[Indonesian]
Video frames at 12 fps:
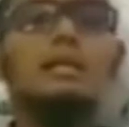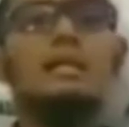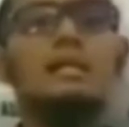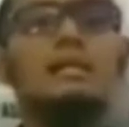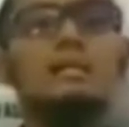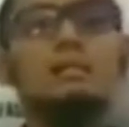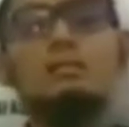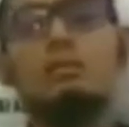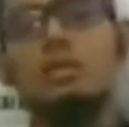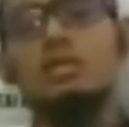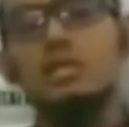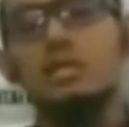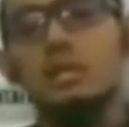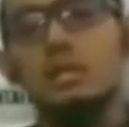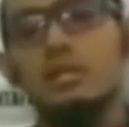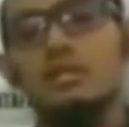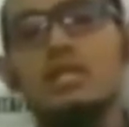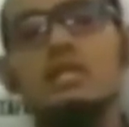ajaran yang dicetus oleh
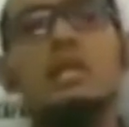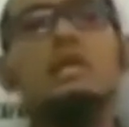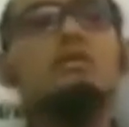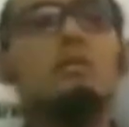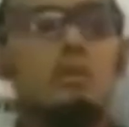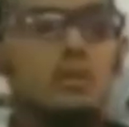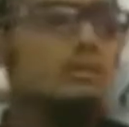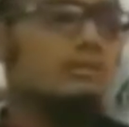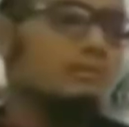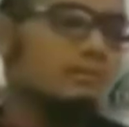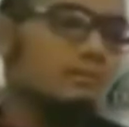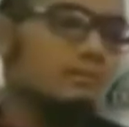syiah yaitu maulid